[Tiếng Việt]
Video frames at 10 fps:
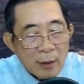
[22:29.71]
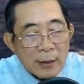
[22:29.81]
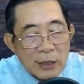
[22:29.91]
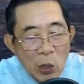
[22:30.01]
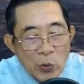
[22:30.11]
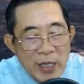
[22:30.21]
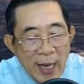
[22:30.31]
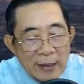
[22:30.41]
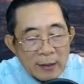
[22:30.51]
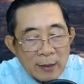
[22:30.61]
Đối với
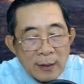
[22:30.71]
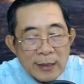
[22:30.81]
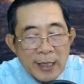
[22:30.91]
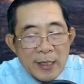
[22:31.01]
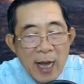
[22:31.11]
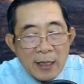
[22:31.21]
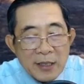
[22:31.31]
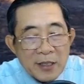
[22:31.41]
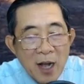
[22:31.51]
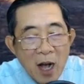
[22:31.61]
anh, chỉ cần
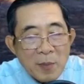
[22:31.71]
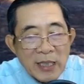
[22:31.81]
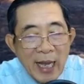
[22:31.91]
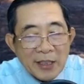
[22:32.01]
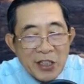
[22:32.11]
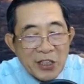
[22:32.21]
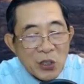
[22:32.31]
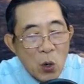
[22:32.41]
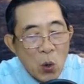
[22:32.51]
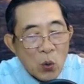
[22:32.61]
được ở bên cạnh nhìn
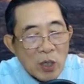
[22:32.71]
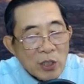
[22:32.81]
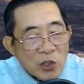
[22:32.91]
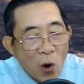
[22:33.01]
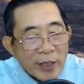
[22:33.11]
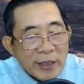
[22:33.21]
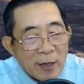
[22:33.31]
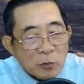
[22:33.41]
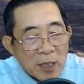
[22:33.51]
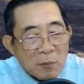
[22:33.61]
cô, dõi theo
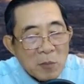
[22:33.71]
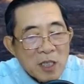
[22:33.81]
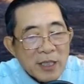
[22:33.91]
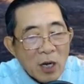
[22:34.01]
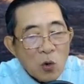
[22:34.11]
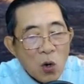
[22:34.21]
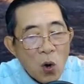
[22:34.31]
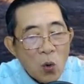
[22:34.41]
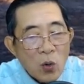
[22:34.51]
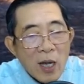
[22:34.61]
từng bước chân của
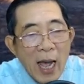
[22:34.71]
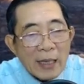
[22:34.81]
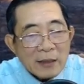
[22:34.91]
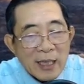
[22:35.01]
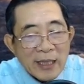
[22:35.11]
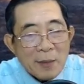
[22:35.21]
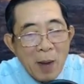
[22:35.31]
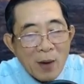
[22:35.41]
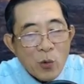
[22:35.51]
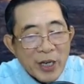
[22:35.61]
cô, anh đã thấy
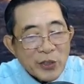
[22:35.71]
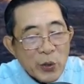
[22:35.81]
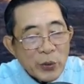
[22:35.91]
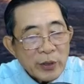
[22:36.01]
mãn nguyện rồi.